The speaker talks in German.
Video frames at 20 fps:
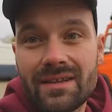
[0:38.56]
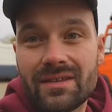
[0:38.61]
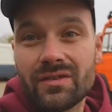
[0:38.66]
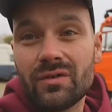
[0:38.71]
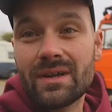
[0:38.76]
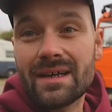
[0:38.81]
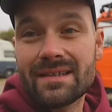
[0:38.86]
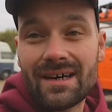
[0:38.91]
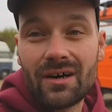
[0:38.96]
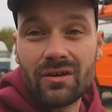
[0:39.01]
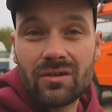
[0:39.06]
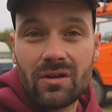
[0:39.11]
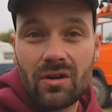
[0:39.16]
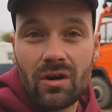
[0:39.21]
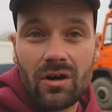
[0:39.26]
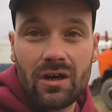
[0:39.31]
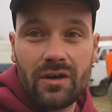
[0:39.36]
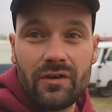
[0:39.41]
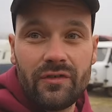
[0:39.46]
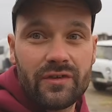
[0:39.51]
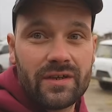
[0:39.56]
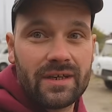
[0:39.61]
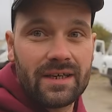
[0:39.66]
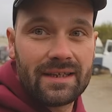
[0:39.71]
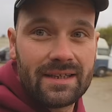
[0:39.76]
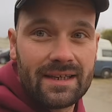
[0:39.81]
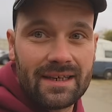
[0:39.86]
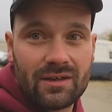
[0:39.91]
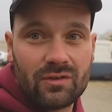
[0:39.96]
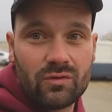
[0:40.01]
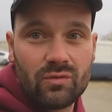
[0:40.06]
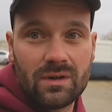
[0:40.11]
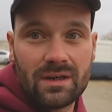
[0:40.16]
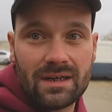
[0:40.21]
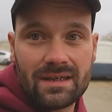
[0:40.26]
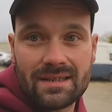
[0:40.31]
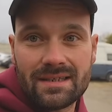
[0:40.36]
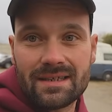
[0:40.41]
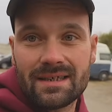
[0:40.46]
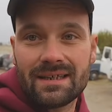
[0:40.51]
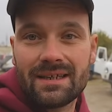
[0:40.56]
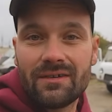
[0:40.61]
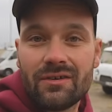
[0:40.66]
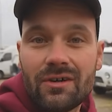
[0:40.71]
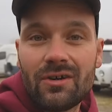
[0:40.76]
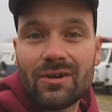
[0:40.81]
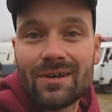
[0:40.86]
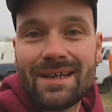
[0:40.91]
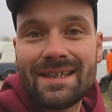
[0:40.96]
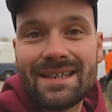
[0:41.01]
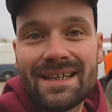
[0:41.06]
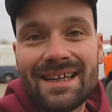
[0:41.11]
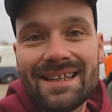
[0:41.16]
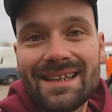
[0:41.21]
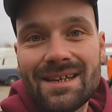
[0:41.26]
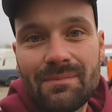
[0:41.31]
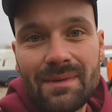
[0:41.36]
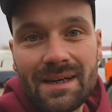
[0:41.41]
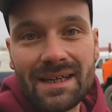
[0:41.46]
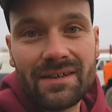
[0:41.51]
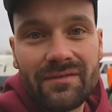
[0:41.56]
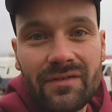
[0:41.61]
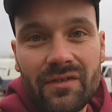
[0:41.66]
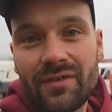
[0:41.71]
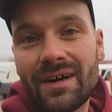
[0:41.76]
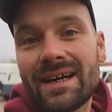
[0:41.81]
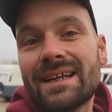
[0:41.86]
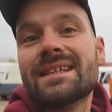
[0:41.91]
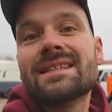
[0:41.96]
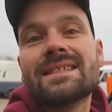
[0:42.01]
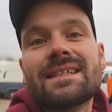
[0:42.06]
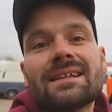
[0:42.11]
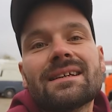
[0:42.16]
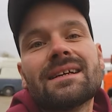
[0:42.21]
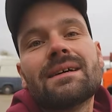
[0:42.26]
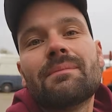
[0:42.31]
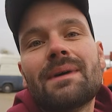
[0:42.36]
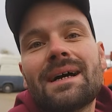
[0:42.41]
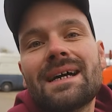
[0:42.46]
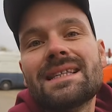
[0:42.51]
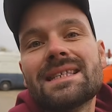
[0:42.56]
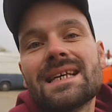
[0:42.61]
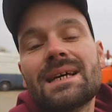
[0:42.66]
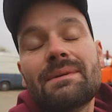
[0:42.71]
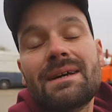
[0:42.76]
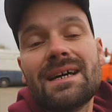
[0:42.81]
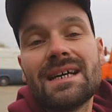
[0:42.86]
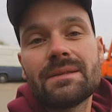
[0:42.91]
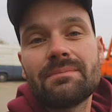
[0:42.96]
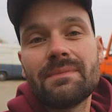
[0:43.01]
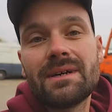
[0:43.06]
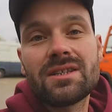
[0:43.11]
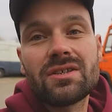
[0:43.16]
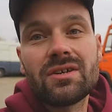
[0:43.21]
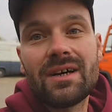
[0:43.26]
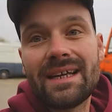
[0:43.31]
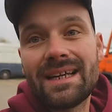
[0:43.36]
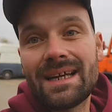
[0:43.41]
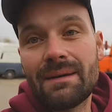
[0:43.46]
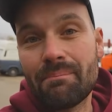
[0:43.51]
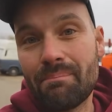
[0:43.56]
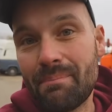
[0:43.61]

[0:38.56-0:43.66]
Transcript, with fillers: So, das Auto läuft. Der Urs, der wird auch gleich angemacht. Wir fahren jetzt gemeinsam erstmal zu einer